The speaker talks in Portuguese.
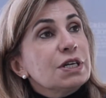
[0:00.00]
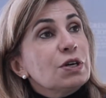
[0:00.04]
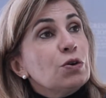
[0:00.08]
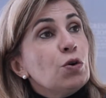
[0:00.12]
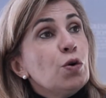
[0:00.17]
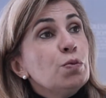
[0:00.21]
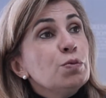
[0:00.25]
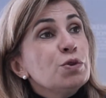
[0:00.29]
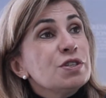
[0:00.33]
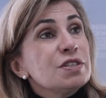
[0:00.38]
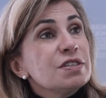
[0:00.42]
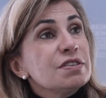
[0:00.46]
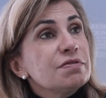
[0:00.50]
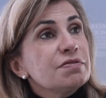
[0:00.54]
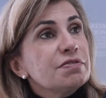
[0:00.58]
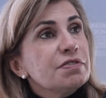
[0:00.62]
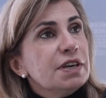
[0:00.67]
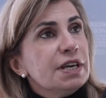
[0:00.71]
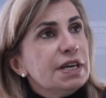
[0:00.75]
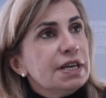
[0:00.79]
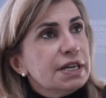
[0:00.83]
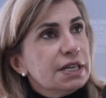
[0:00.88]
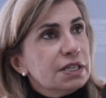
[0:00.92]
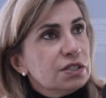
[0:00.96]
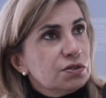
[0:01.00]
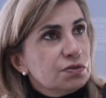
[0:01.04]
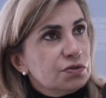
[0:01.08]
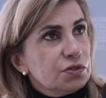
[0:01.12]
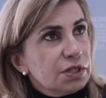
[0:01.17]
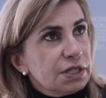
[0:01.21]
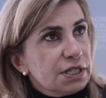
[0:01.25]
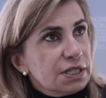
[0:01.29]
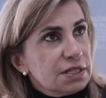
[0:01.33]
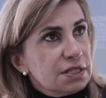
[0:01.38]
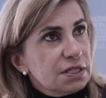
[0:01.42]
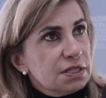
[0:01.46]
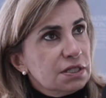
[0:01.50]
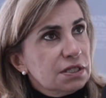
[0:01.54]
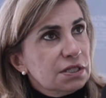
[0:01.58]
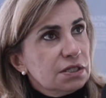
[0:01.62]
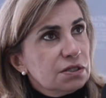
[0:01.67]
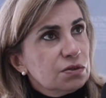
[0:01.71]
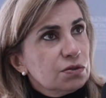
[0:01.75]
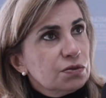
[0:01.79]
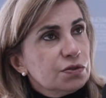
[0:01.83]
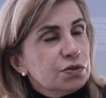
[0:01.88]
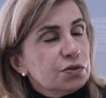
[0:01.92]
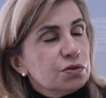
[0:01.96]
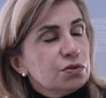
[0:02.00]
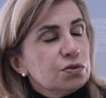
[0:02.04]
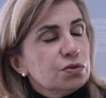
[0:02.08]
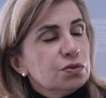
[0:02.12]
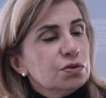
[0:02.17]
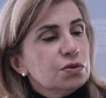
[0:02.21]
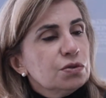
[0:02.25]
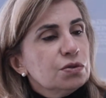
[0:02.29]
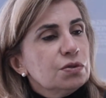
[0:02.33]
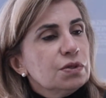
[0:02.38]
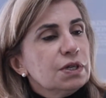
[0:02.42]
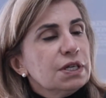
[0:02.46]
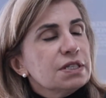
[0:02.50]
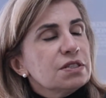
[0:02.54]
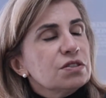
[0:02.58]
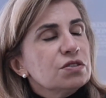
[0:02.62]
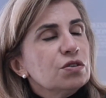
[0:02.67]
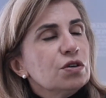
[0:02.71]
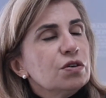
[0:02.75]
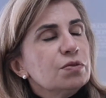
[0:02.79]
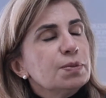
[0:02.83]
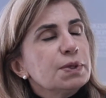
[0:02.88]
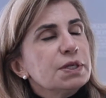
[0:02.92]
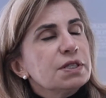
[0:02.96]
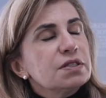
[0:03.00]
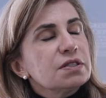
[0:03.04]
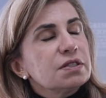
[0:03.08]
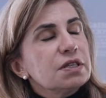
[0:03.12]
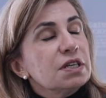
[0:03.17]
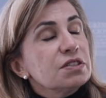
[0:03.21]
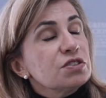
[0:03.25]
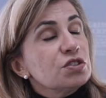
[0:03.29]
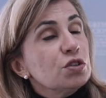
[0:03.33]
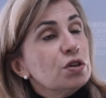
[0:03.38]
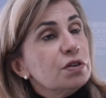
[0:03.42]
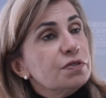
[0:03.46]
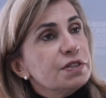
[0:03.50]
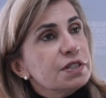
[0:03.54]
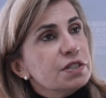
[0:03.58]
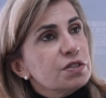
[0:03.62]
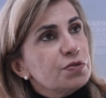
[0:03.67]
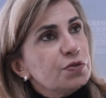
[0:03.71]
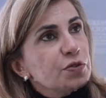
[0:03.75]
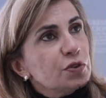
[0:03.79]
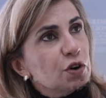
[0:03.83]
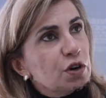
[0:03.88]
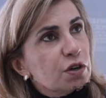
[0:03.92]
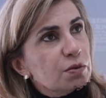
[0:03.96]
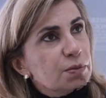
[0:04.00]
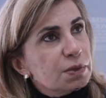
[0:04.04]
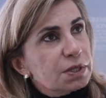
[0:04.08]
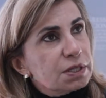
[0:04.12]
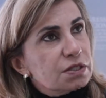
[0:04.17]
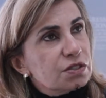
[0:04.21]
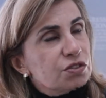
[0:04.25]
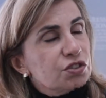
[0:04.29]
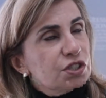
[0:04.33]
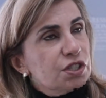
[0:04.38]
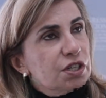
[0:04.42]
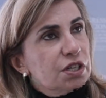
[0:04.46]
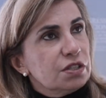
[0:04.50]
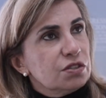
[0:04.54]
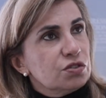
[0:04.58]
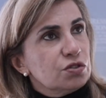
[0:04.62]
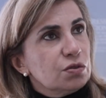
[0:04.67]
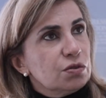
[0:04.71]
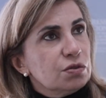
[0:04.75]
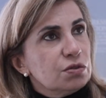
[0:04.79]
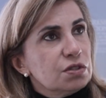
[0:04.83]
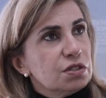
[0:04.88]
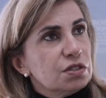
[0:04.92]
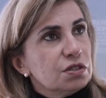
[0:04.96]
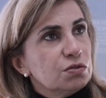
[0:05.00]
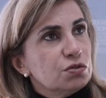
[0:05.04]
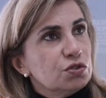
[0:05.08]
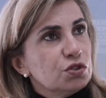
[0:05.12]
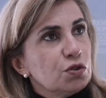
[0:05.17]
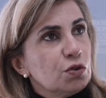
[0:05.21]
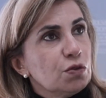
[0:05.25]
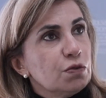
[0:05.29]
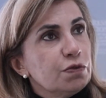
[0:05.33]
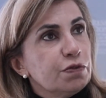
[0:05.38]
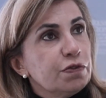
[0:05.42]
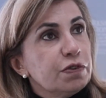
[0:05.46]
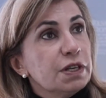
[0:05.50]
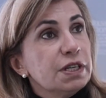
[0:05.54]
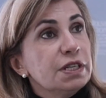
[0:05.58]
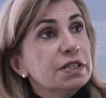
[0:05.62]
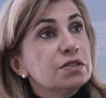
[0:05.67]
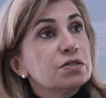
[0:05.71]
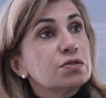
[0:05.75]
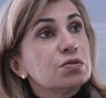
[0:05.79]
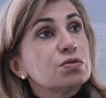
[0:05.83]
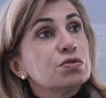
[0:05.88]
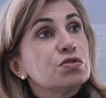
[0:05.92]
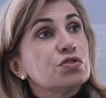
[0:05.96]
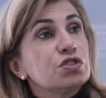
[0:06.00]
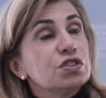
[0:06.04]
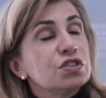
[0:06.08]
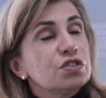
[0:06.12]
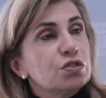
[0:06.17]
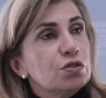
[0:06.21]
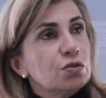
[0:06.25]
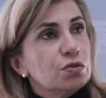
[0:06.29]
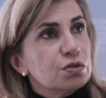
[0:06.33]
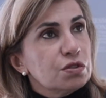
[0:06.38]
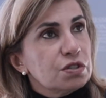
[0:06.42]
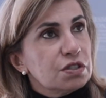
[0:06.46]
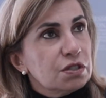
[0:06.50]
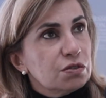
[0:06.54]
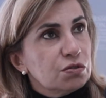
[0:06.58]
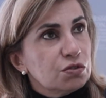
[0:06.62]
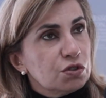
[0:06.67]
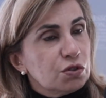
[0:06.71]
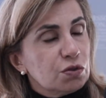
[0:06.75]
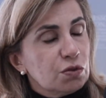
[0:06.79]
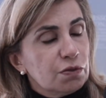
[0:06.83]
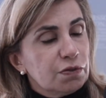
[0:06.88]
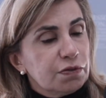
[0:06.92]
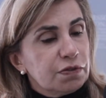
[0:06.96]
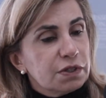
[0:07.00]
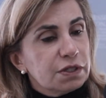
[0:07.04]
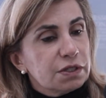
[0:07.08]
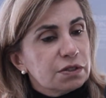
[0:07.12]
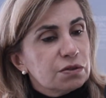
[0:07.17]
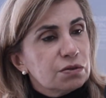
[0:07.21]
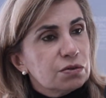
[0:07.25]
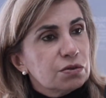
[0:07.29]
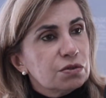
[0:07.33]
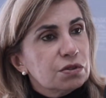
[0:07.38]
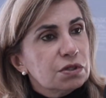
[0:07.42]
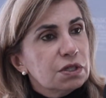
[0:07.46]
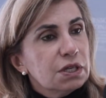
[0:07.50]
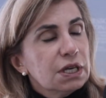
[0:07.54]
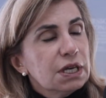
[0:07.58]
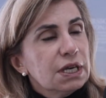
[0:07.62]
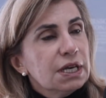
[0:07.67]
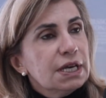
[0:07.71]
como se vê a advocacia do futuro, as novas, as novas formas de resolução de conflitos, de solução de conflitos.